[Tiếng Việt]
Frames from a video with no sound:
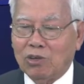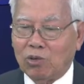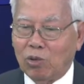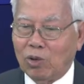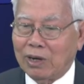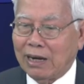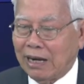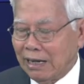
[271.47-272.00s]

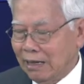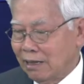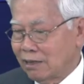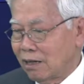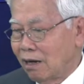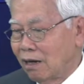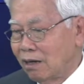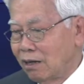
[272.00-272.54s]
chuyện này
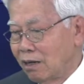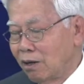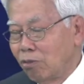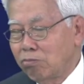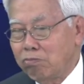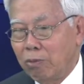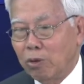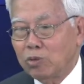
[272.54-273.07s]
thời lúc
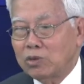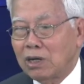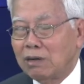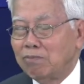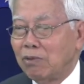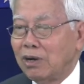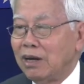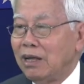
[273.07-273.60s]
biểu
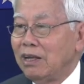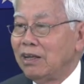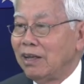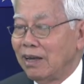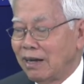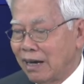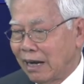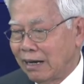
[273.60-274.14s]
tình mà đi
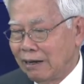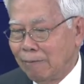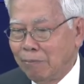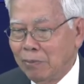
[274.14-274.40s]
diễn hành